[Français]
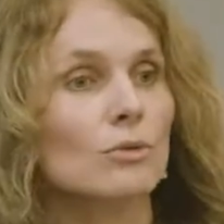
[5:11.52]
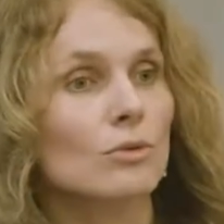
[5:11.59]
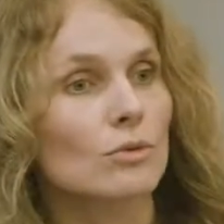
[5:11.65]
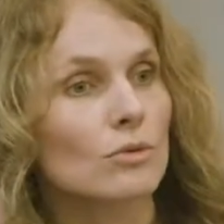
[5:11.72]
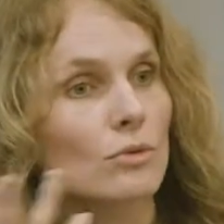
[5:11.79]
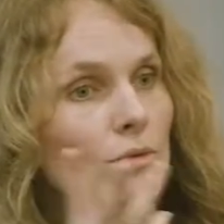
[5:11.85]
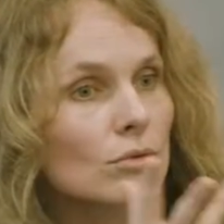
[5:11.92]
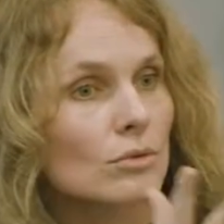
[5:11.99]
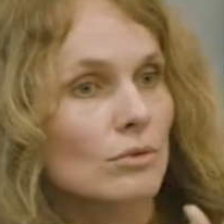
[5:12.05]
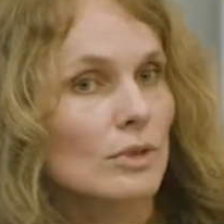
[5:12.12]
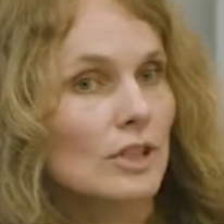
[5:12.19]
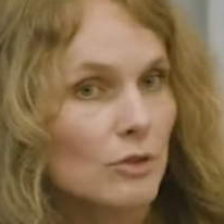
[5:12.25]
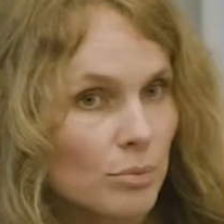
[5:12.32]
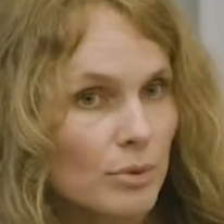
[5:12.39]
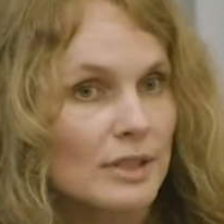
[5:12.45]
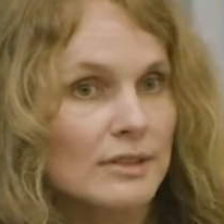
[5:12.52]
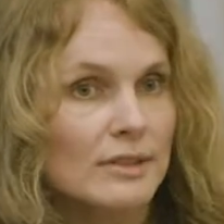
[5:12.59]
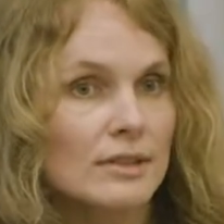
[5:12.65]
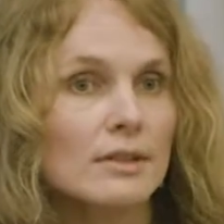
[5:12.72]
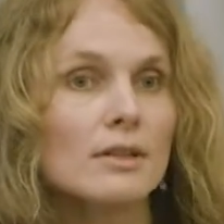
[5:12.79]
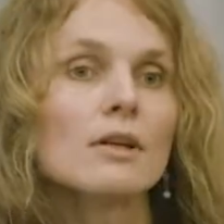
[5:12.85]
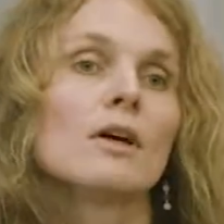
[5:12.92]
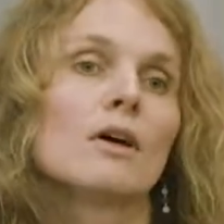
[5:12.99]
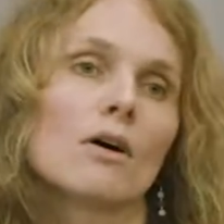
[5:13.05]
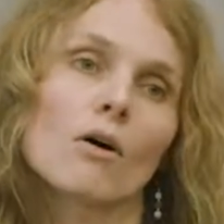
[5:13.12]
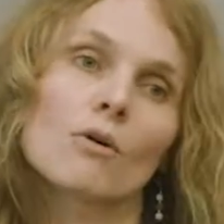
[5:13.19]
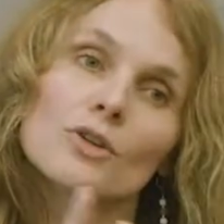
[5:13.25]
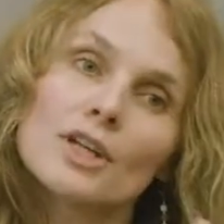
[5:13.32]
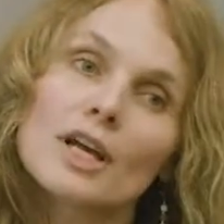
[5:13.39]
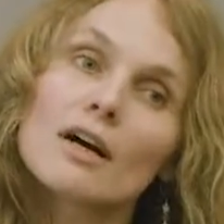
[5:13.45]
être exploité
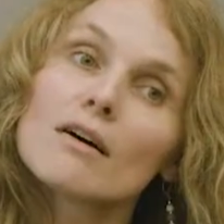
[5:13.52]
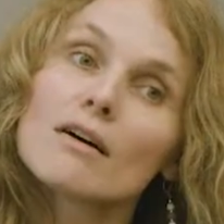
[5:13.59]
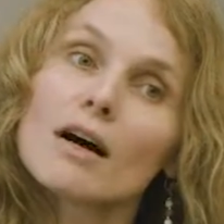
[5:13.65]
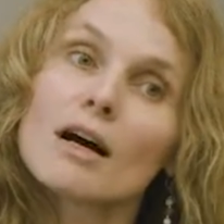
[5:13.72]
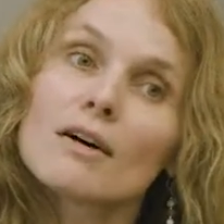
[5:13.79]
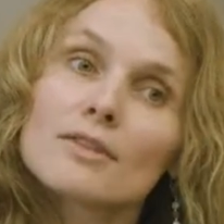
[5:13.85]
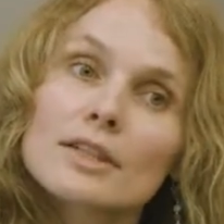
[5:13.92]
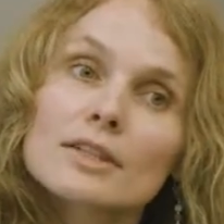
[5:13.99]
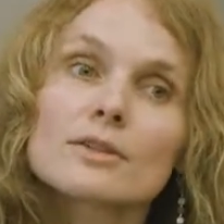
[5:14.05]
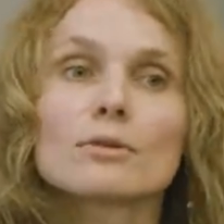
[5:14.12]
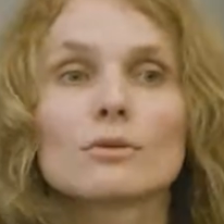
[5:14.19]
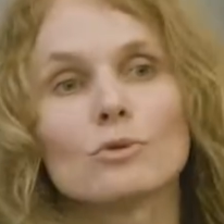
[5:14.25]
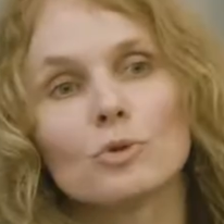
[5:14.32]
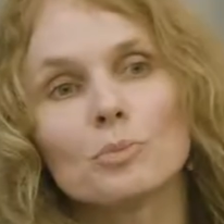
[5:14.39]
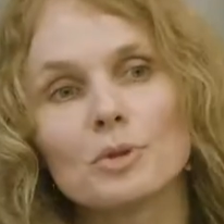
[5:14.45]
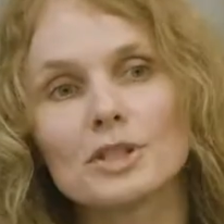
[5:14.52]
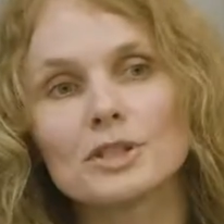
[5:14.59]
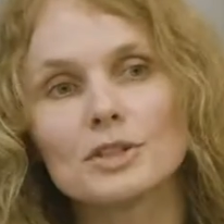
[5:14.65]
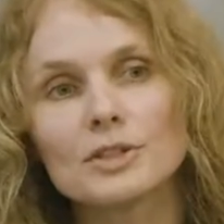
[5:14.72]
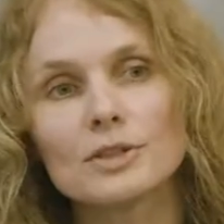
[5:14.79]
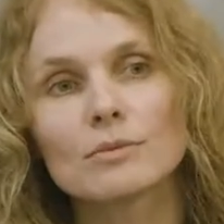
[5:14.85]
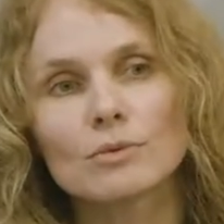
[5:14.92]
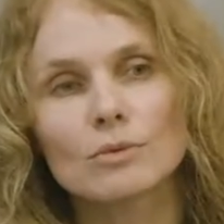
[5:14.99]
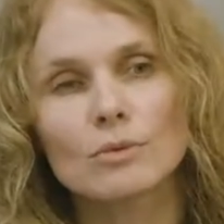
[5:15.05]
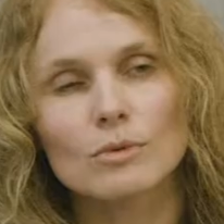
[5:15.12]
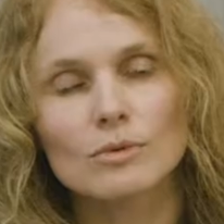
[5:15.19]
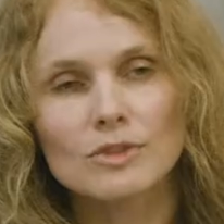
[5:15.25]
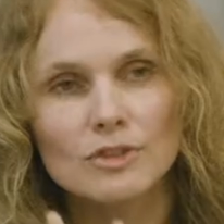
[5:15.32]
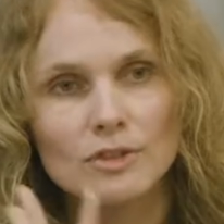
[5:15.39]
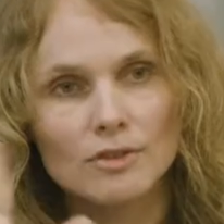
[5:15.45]
en lien avec le pays. Donc
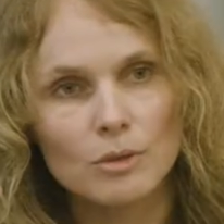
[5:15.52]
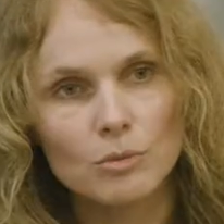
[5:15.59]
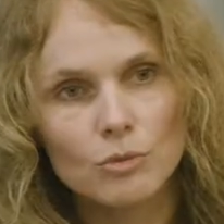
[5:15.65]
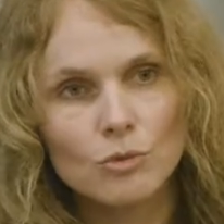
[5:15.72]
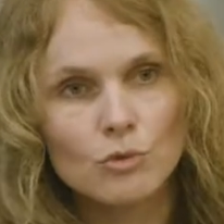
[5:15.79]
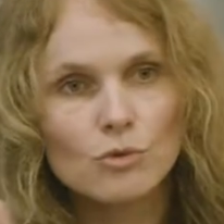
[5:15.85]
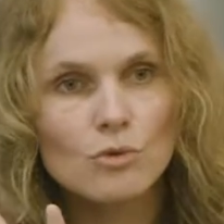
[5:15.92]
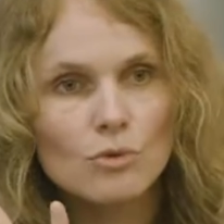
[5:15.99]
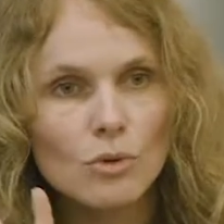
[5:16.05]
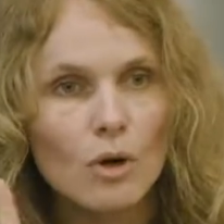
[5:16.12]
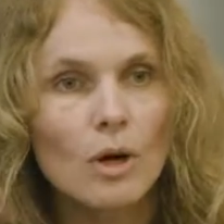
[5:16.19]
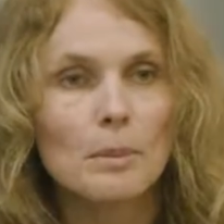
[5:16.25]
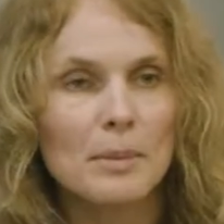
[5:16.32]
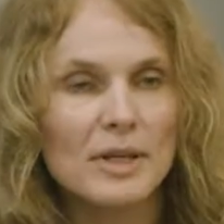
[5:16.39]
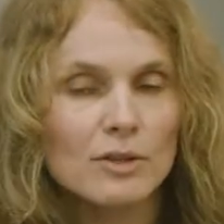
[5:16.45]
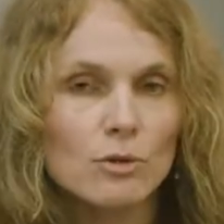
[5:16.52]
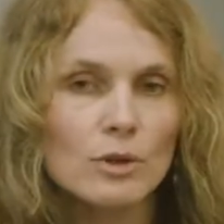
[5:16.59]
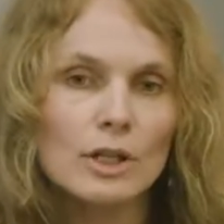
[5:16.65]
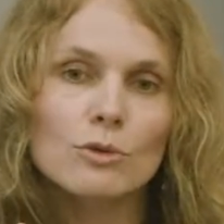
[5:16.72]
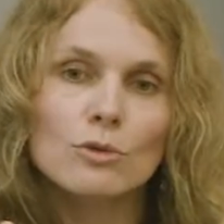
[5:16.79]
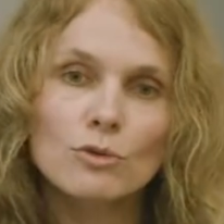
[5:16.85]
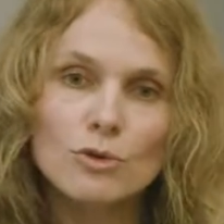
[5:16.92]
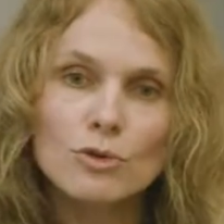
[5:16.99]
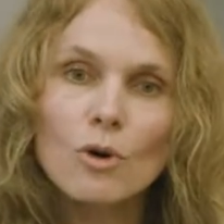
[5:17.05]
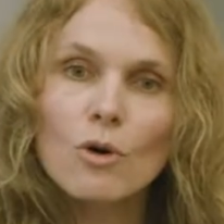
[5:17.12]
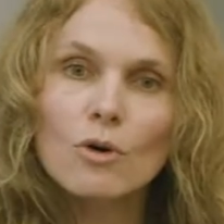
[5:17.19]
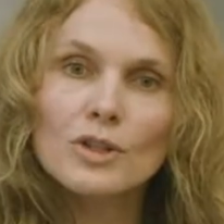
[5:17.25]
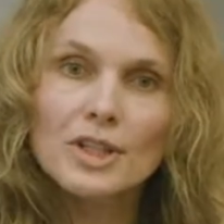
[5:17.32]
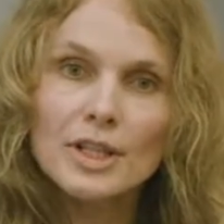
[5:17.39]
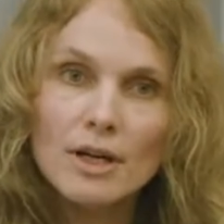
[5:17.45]
on essaie vraiment de toujours mettre la culture
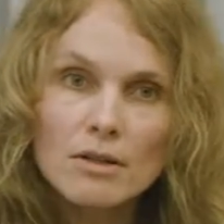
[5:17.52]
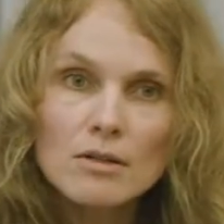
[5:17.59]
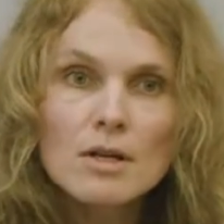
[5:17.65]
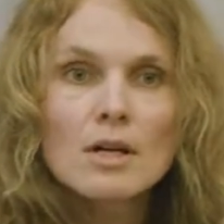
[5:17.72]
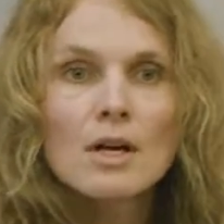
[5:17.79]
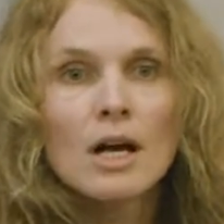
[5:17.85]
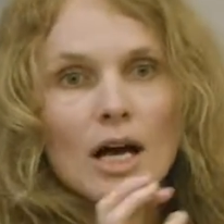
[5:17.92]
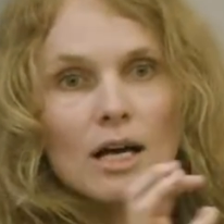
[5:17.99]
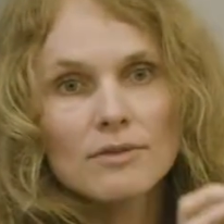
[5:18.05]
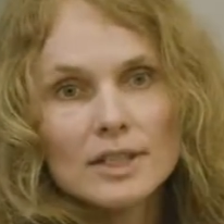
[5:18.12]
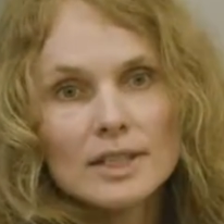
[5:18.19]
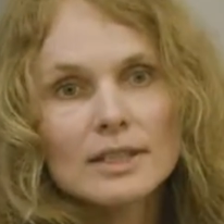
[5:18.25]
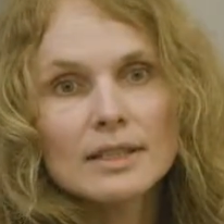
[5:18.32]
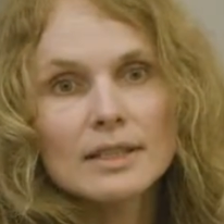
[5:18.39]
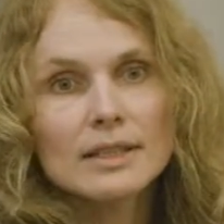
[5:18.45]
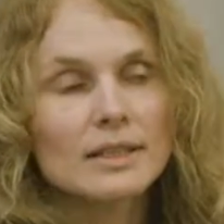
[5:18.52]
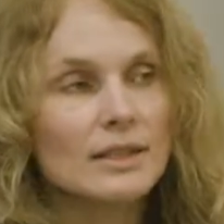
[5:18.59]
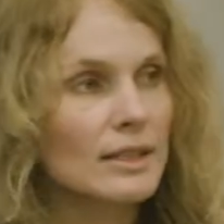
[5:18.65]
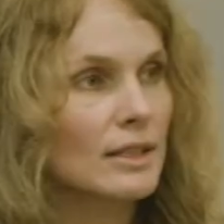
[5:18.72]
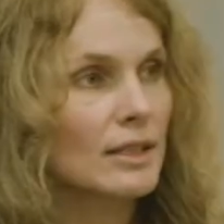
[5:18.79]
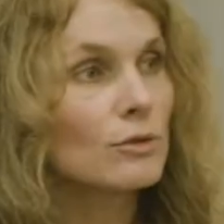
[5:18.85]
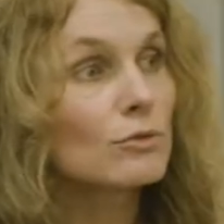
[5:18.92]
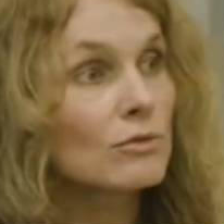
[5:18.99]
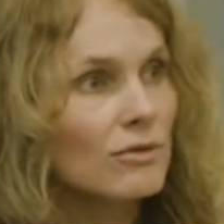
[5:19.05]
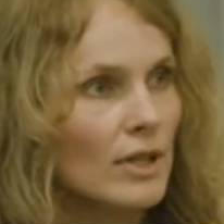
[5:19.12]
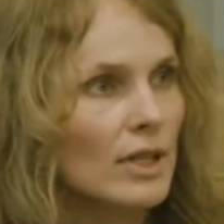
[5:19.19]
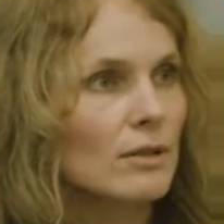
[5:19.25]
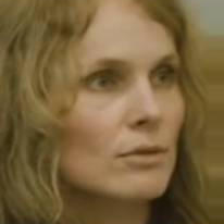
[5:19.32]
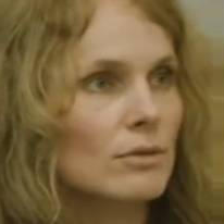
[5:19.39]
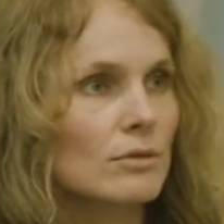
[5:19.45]
en lien avec les, les
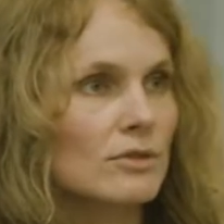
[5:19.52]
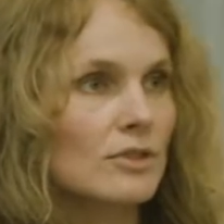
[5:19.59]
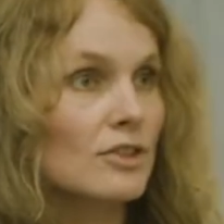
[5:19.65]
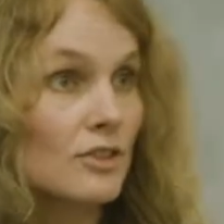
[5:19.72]
nouvelles